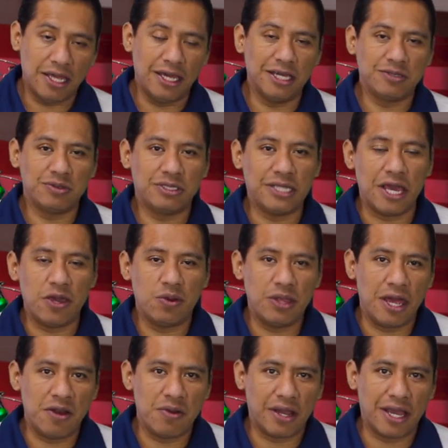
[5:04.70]
y eso está
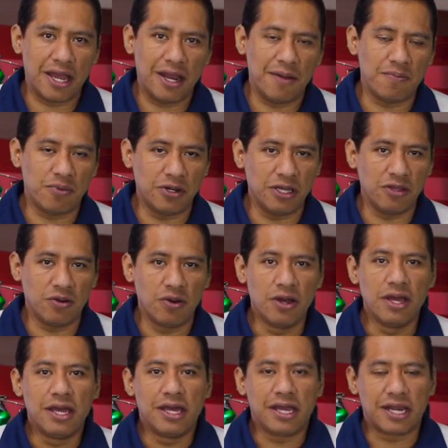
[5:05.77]
ayudando a que Alan Pulido
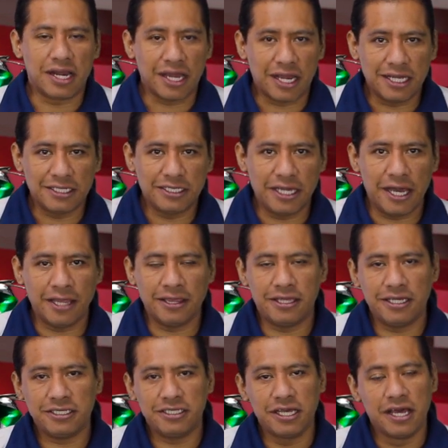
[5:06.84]
regrese
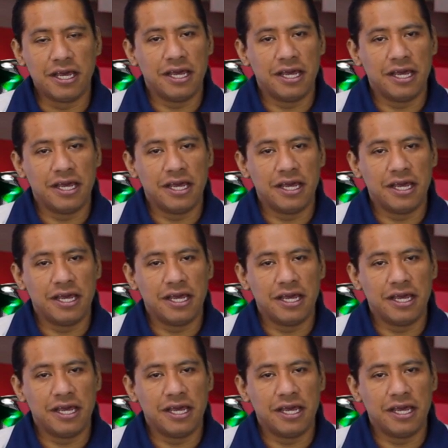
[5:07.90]
antes.